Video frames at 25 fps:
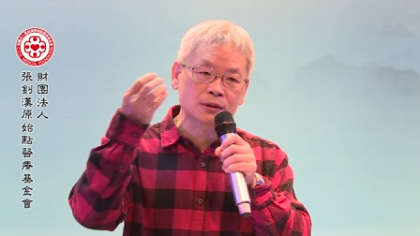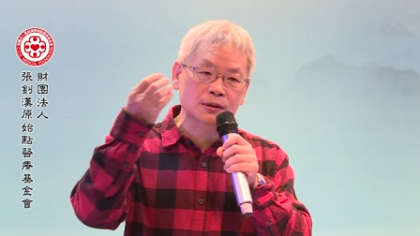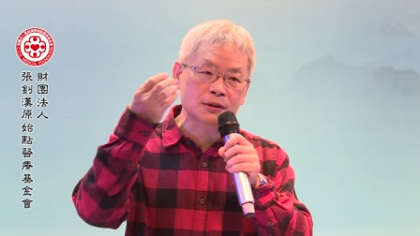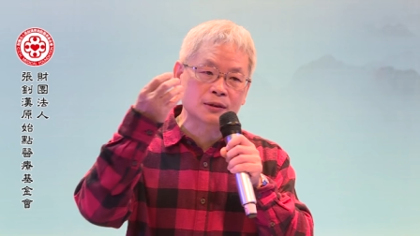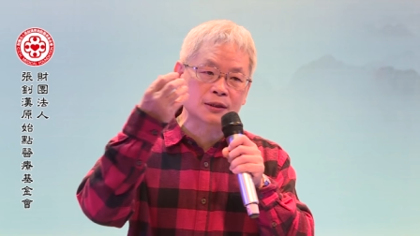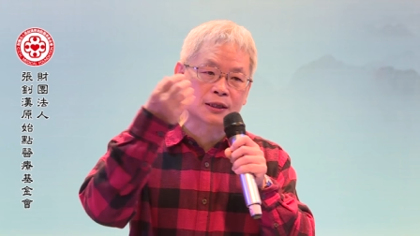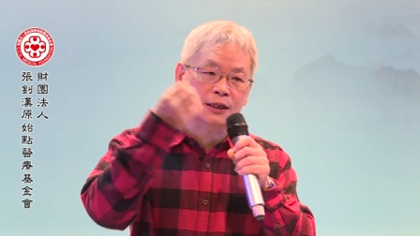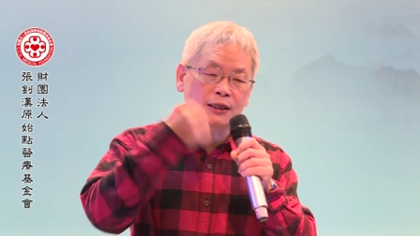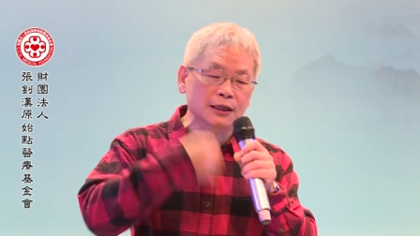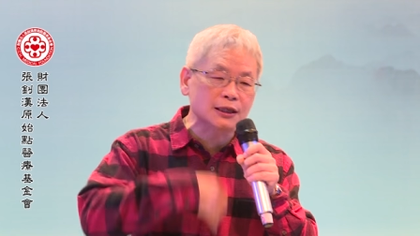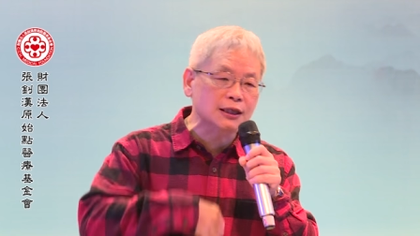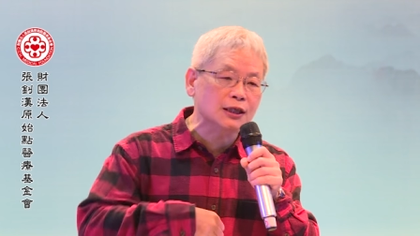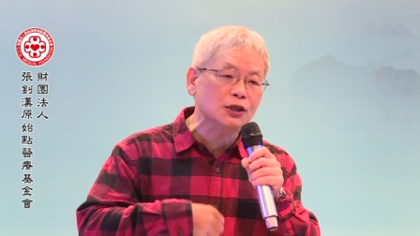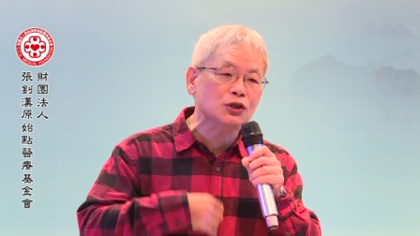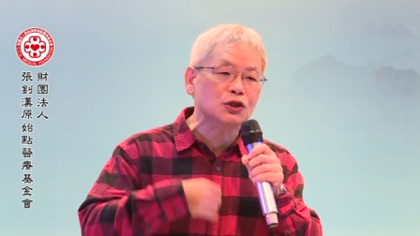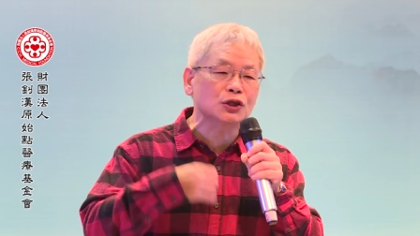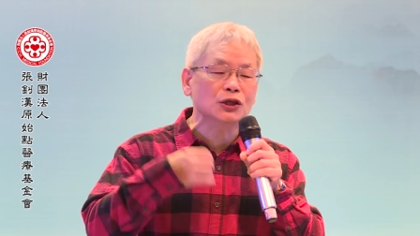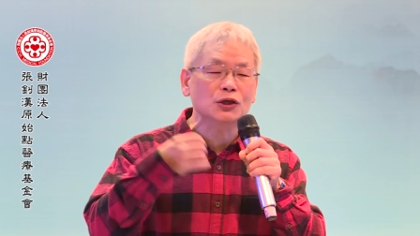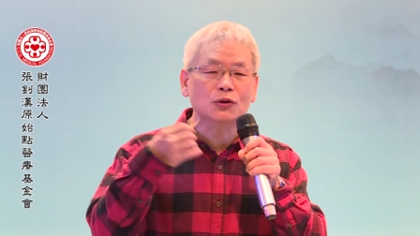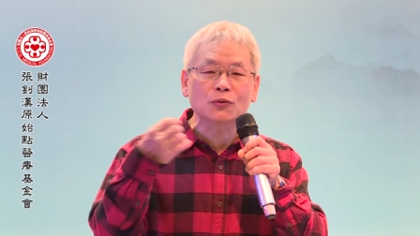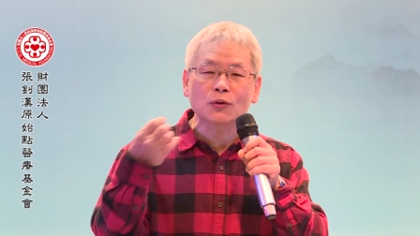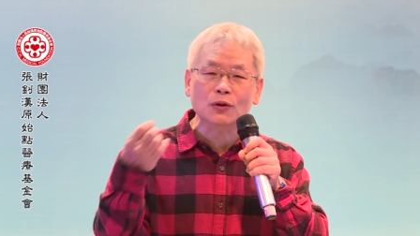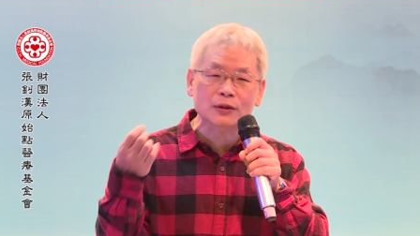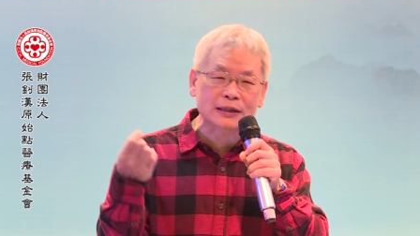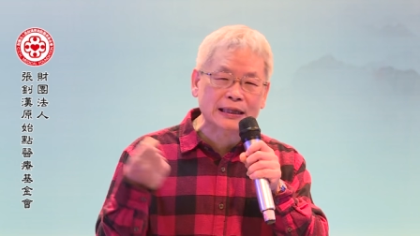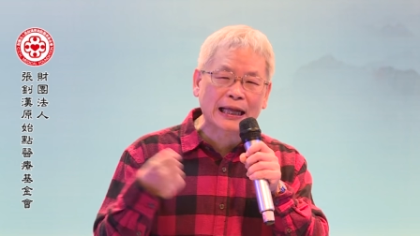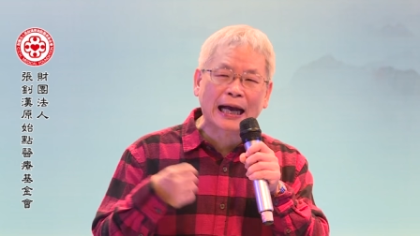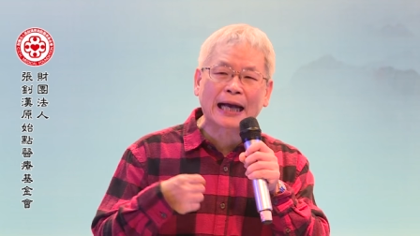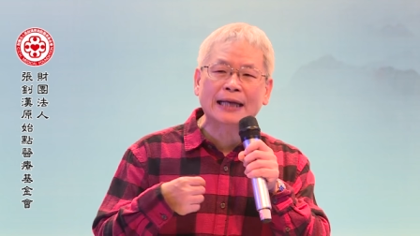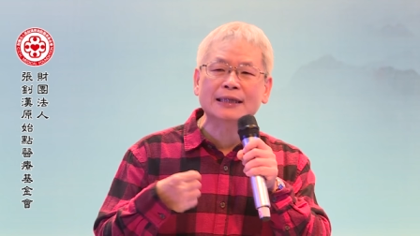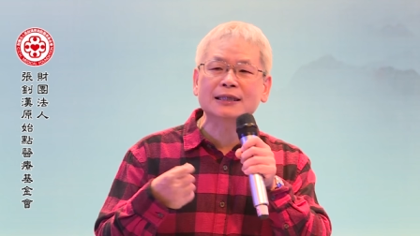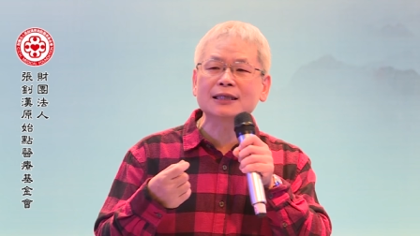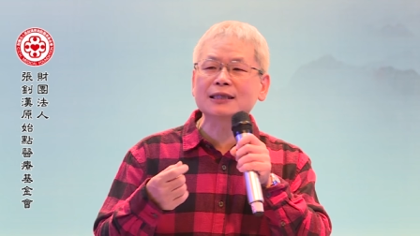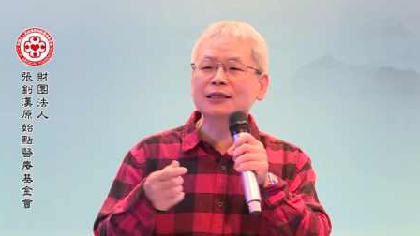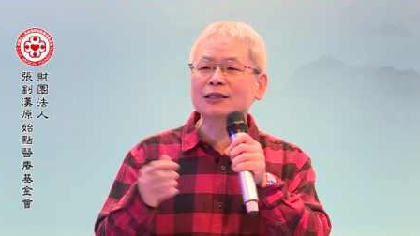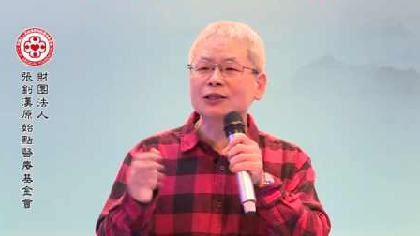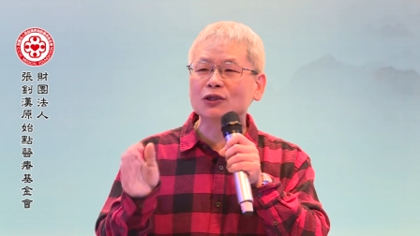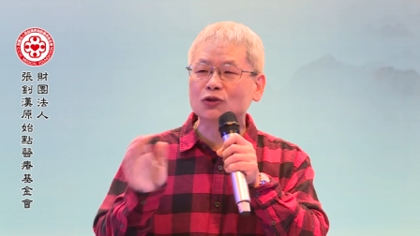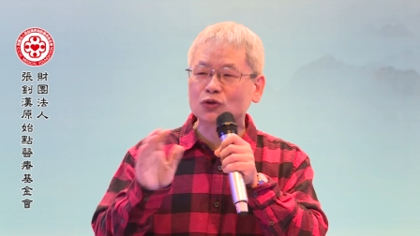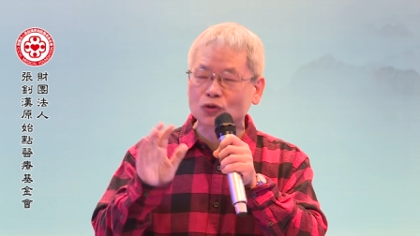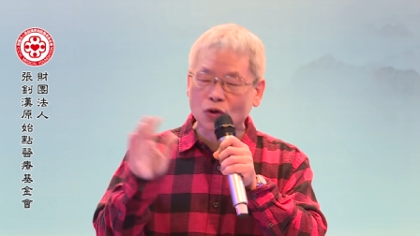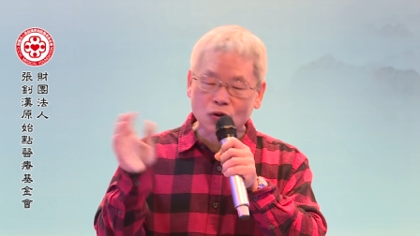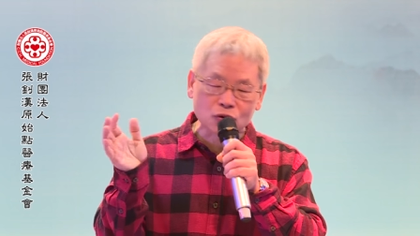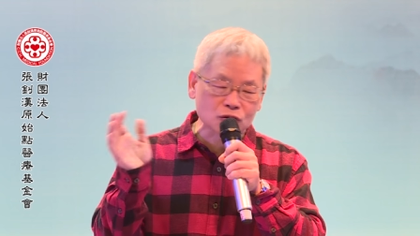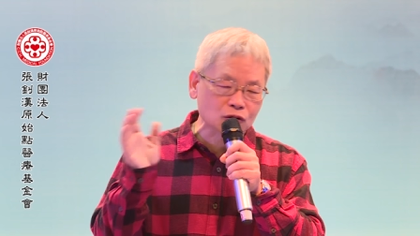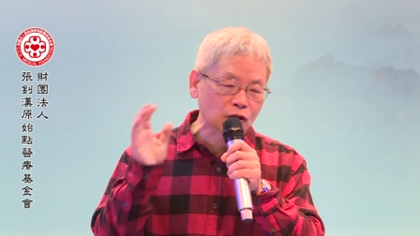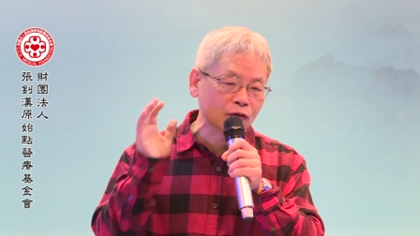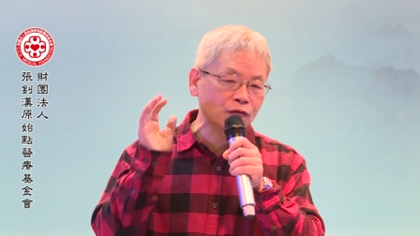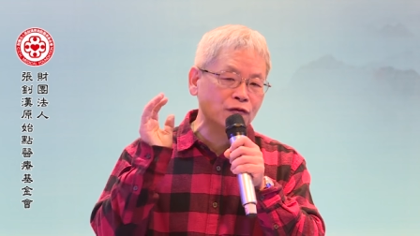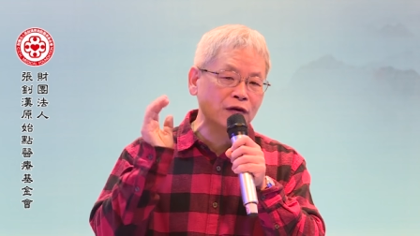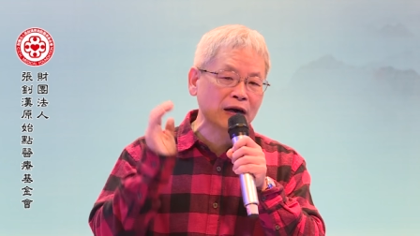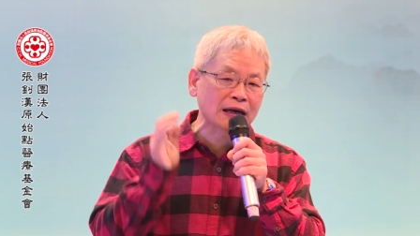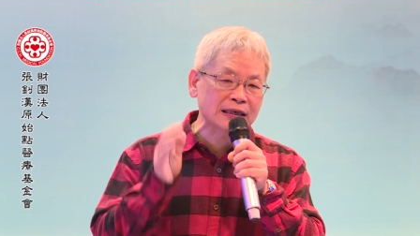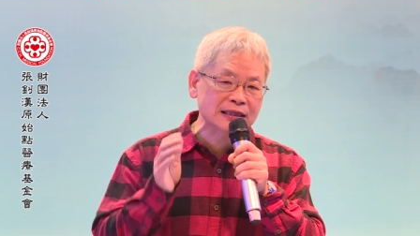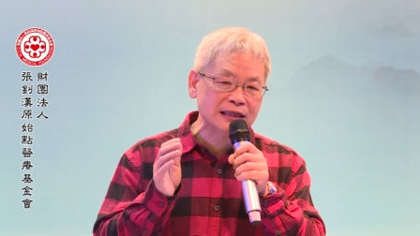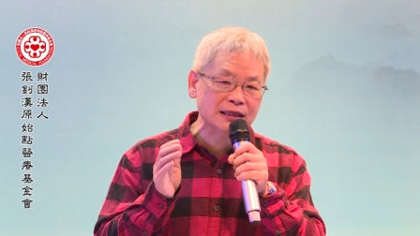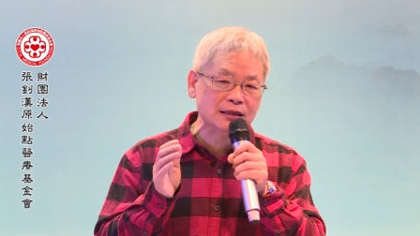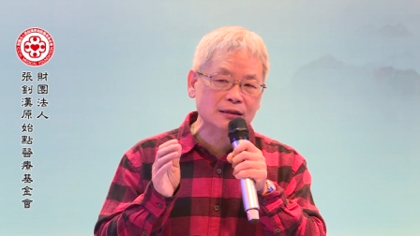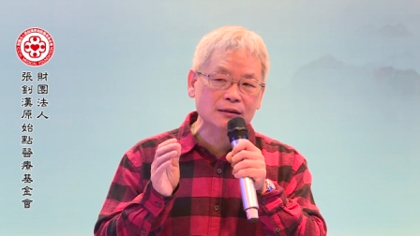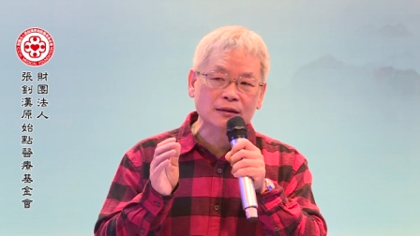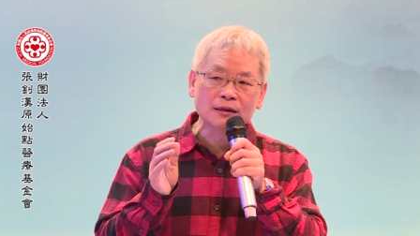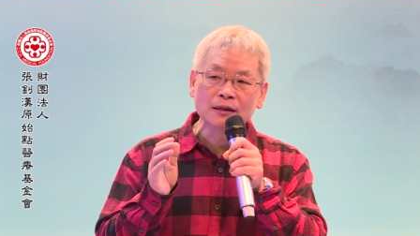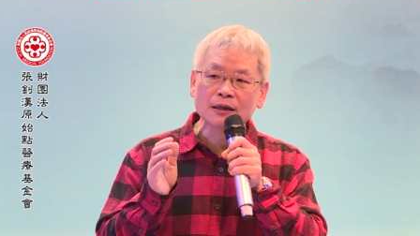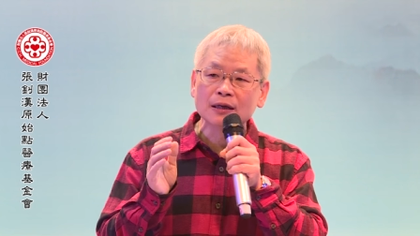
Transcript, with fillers: 吃进去或打进去种种方式，